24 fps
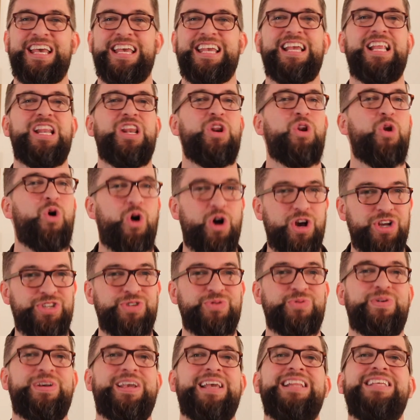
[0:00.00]
E
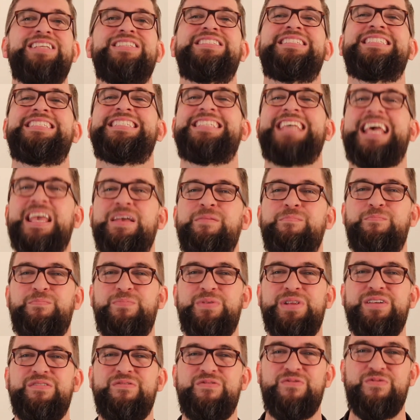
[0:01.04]
lógico que eles
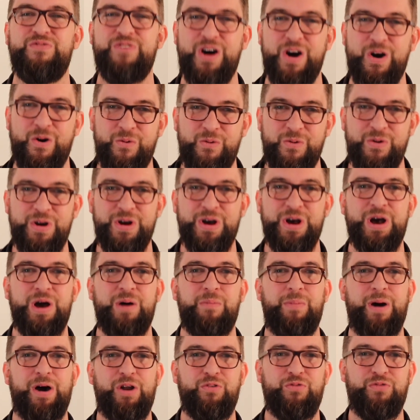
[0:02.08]
sempre vão
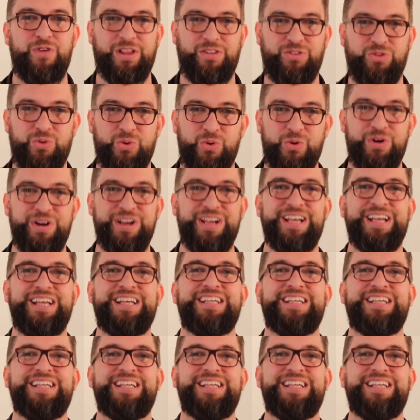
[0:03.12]
para o fator